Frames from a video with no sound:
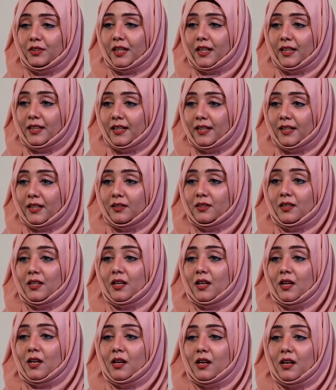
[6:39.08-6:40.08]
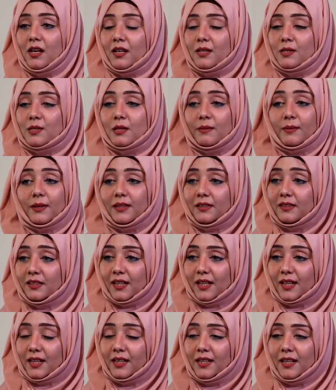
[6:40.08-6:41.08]
تغيرت الزمان
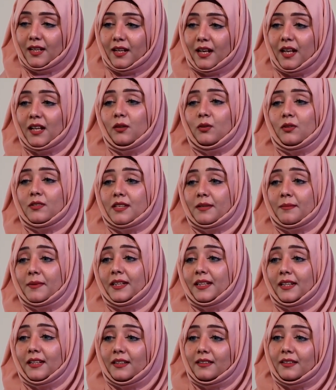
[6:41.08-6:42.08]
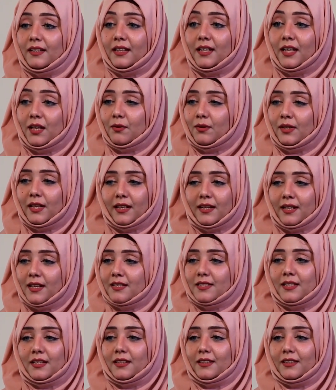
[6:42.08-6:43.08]
تغير هل هو الزمان اللي تغير ولا
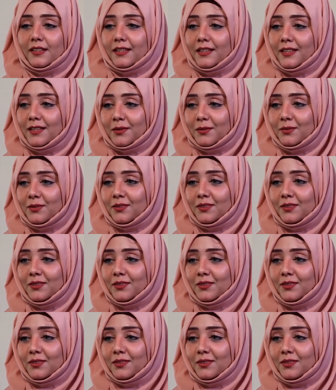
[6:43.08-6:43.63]
الناس اللي تغيروا؟